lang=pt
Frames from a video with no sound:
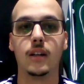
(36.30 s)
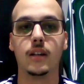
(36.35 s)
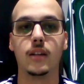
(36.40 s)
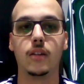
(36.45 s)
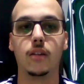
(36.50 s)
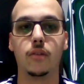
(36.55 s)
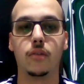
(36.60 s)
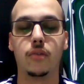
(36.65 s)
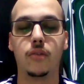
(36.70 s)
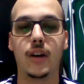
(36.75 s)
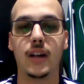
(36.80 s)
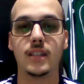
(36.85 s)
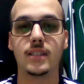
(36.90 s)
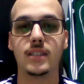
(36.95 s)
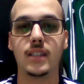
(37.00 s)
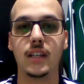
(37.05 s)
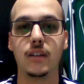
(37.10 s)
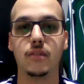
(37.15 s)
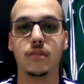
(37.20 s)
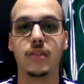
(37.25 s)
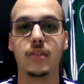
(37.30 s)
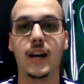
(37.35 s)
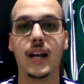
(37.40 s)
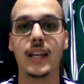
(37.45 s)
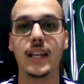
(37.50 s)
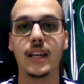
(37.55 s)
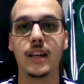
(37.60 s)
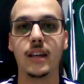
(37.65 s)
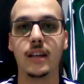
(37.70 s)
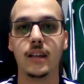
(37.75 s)
não fazem
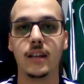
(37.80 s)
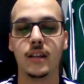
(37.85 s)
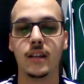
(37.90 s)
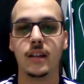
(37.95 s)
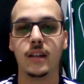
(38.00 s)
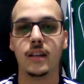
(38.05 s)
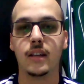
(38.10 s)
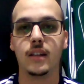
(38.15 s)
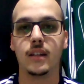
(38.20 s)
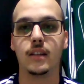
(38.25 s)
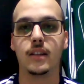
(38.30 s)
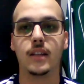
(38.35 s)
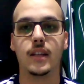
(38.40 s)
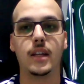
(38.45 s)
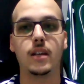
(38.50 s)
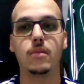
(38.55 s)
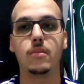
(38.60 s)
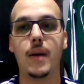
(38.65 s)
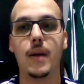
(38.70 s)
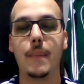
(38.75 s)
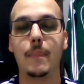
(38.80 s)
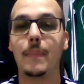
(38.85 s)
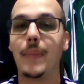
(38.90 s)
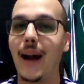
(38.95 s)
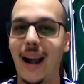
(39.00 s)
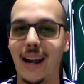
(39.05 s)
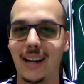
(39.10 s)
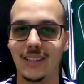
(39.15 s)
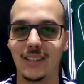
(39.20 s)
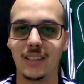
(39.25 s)
valer nenhuma
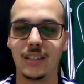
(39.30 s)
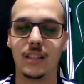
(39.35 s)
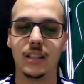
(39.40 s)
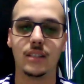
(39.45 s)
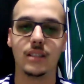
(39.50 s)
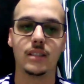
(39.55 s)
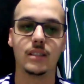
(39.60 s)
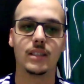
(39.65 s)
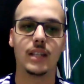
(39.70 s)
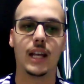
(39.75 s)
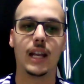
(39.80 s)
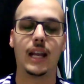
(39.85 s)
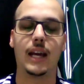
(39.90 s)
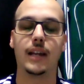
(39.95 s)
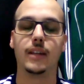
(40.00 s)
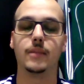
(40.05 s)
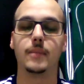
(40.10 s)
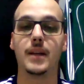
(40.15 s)
parte desse salário.